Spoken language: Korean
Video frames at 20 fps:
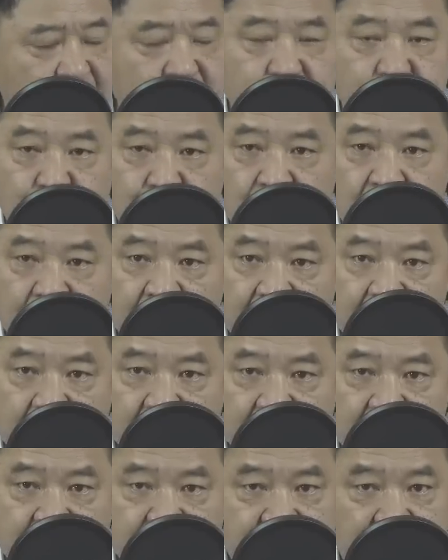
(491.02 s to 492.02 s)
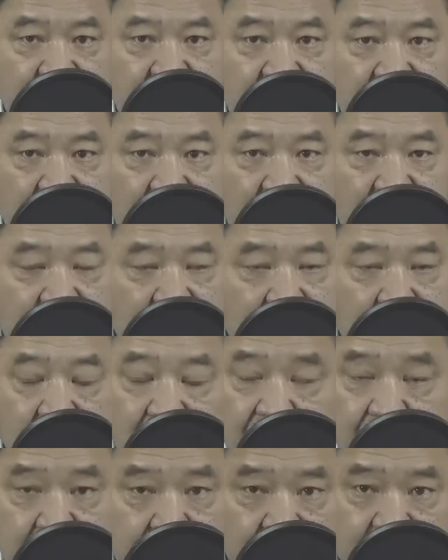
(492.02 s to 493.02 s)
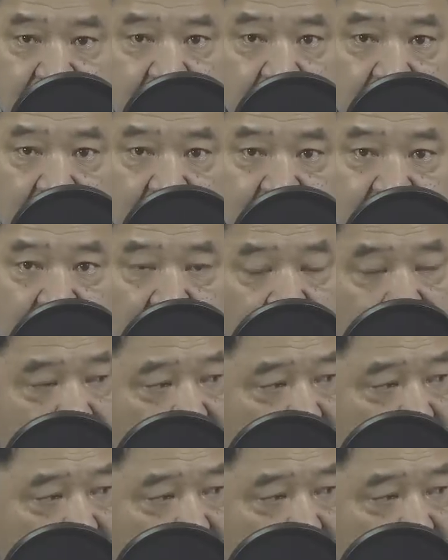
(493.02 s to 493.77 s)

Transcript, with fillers: 죽여버리고 싶단다. 어이 섬뜩합니다.